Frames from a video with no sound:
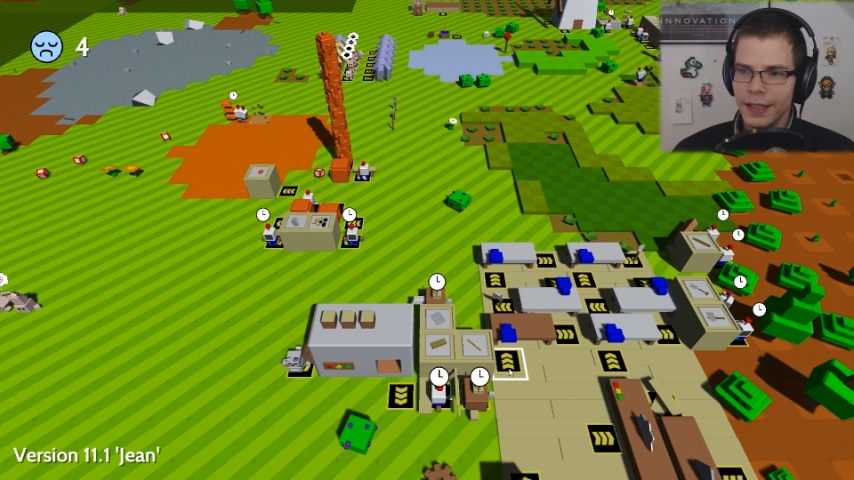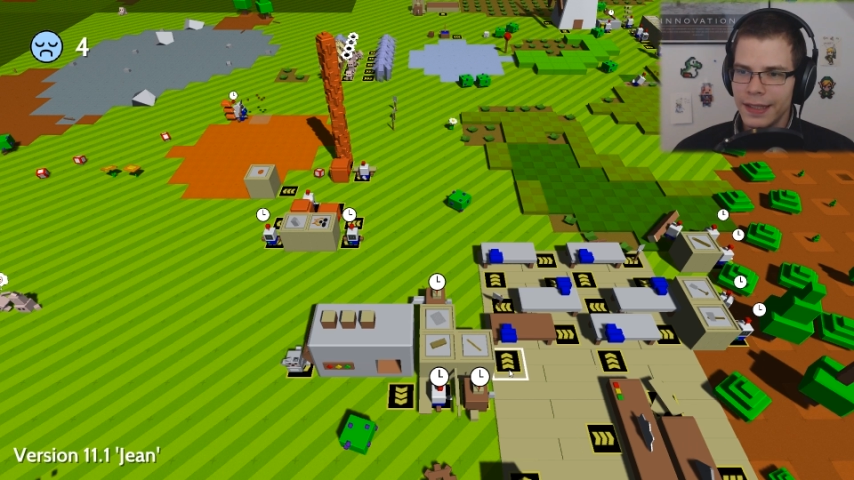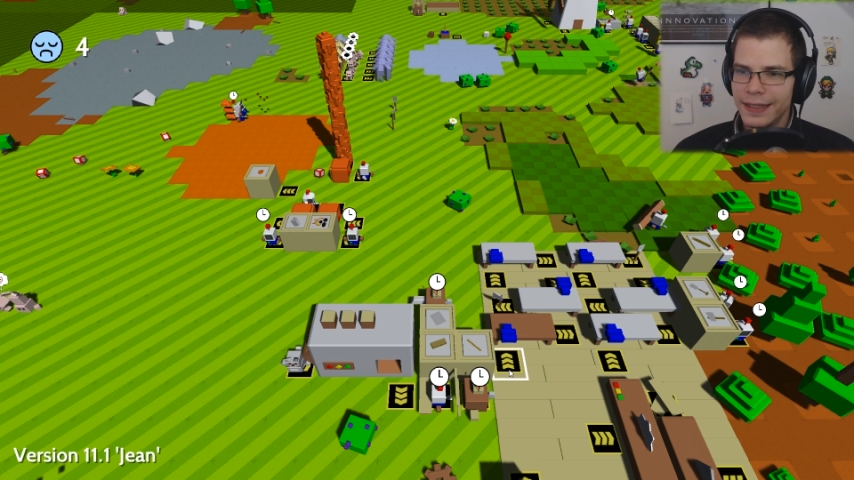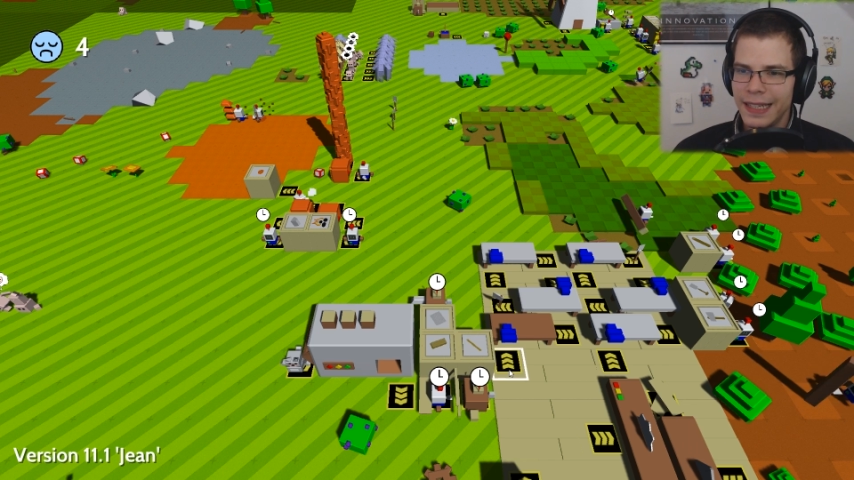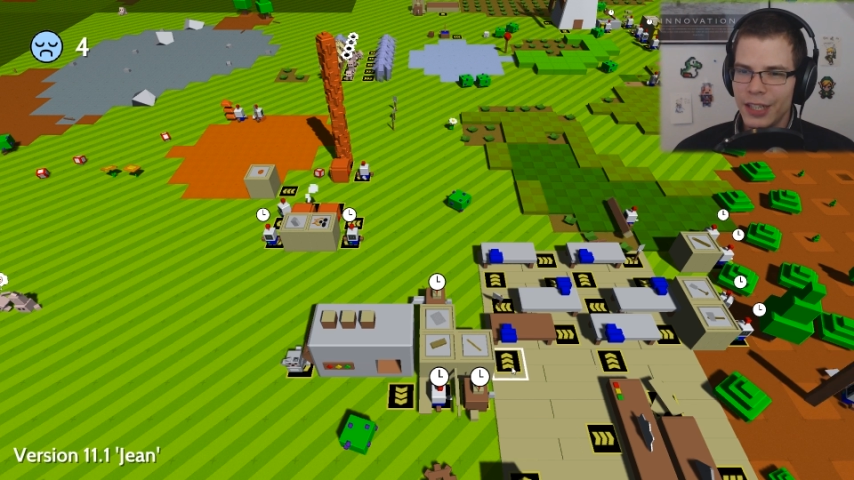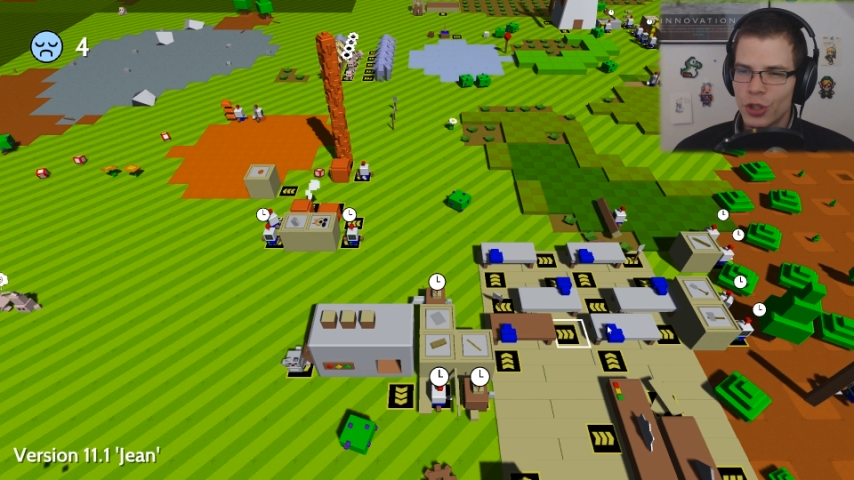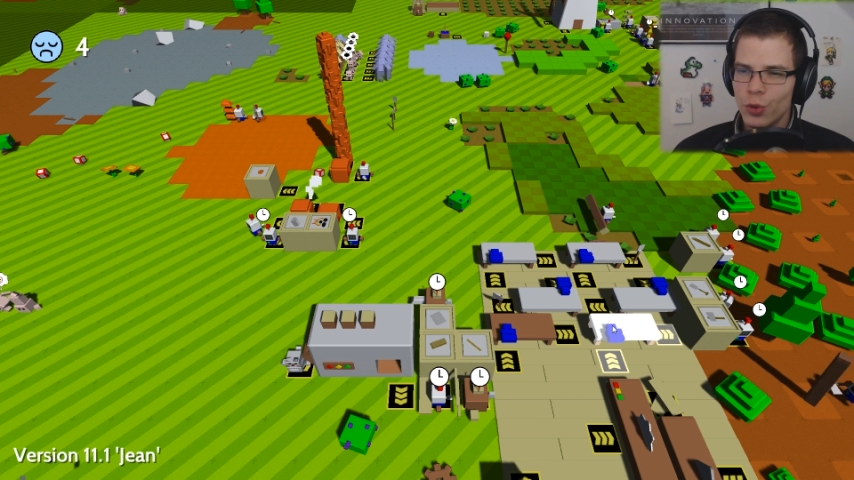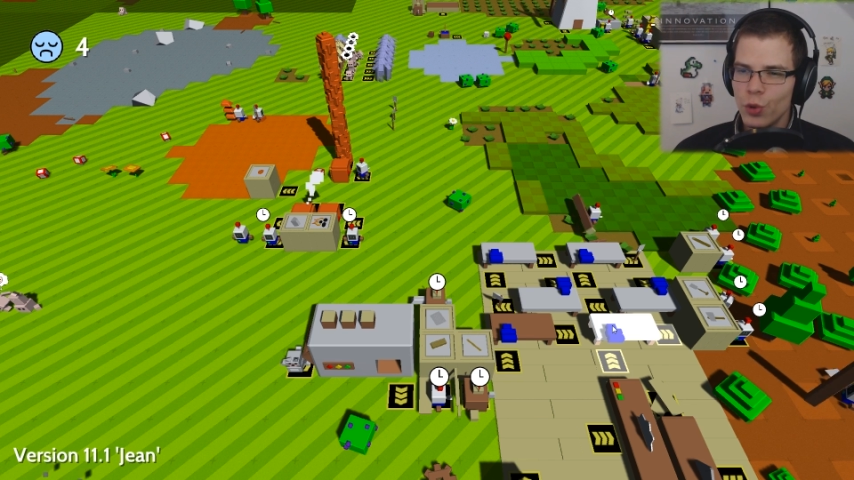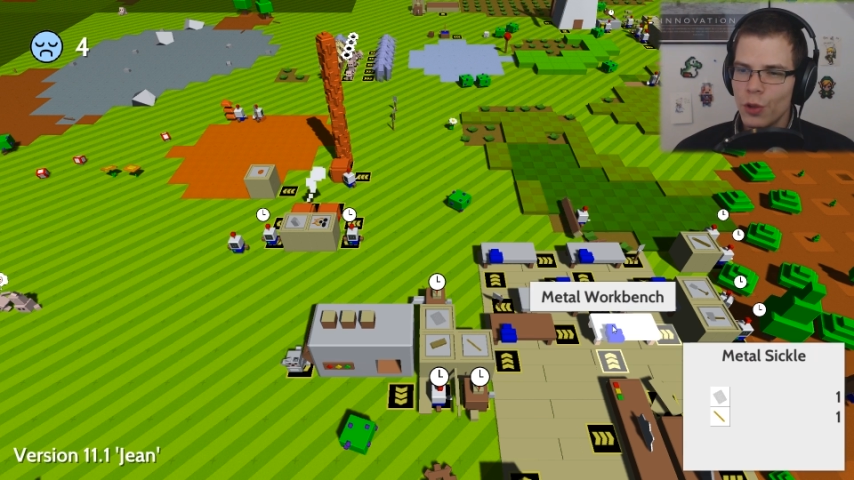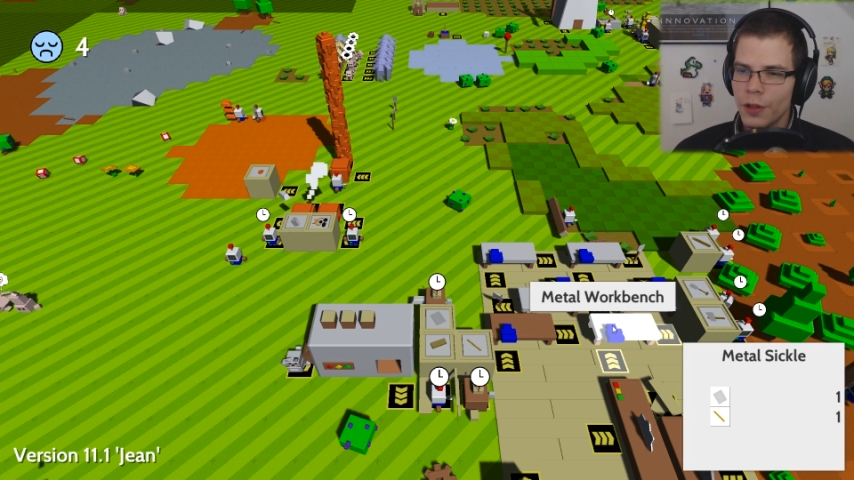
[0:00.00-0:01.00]
Das hätte ich
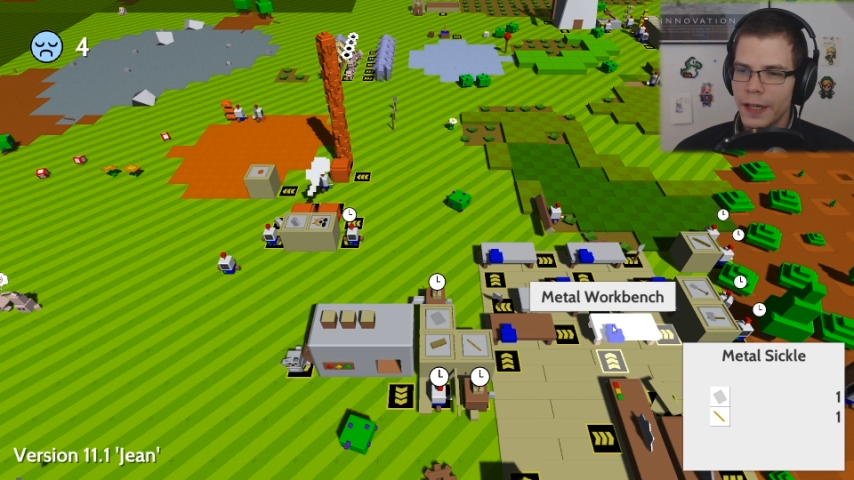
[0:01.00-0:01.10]
schon noch